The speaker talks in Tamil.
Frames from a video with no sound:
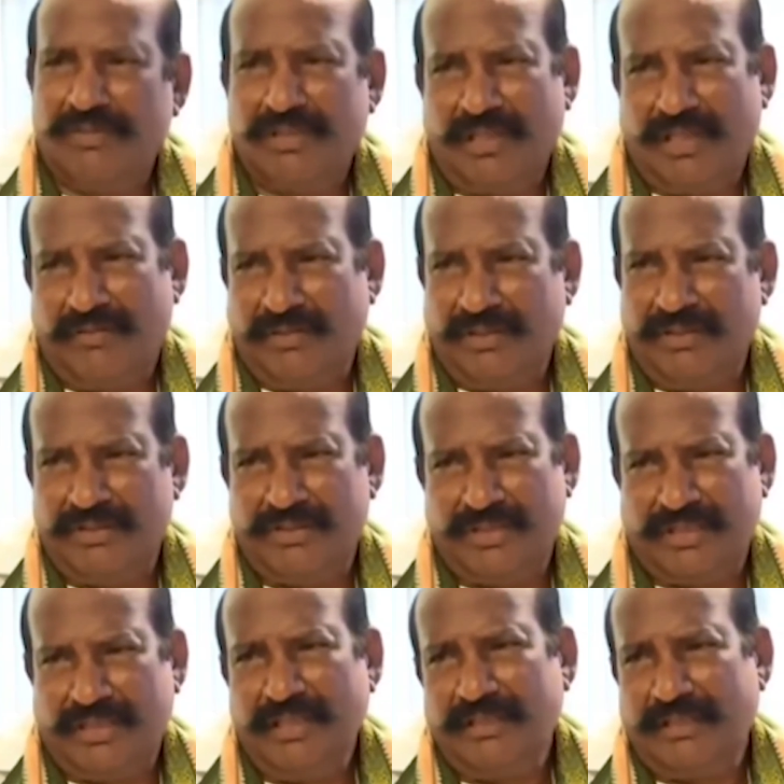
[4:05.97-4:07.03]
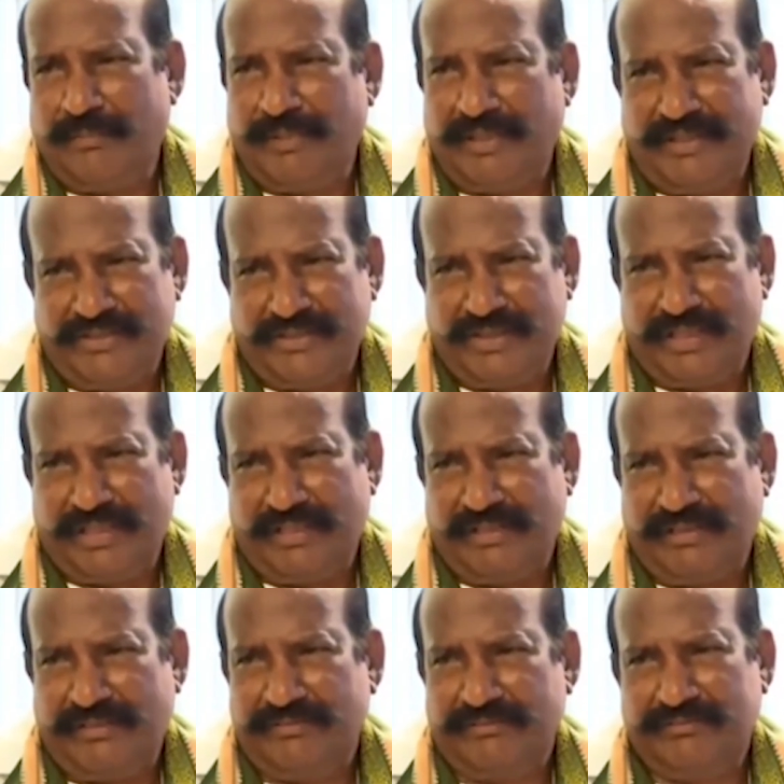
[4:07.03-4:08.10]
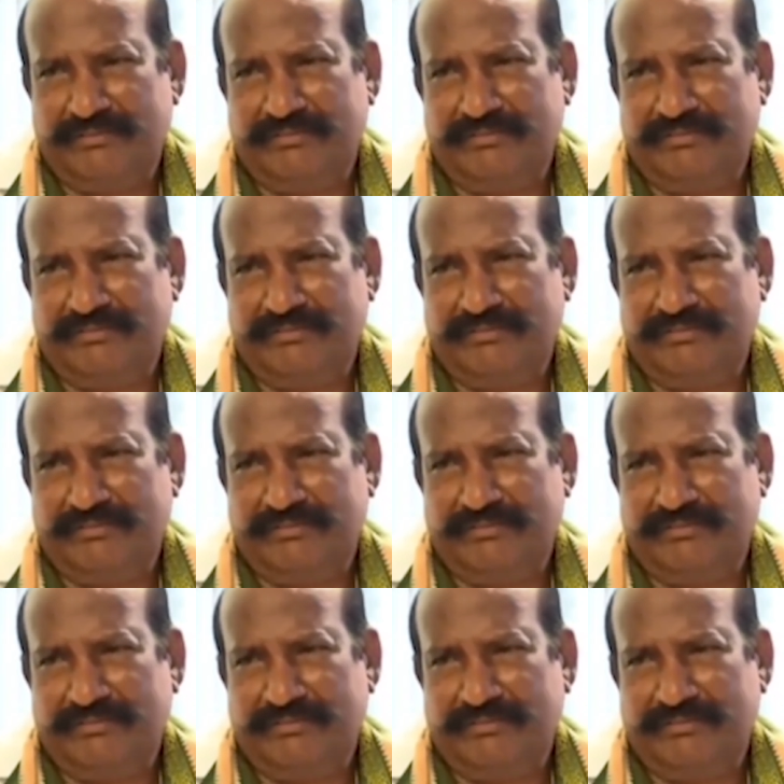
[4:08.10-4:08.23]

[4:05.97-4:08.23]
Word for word: தவறுதெல்லாம் வந்துருச்சுங்க தப்பா நினைச்சுக்காதீங்க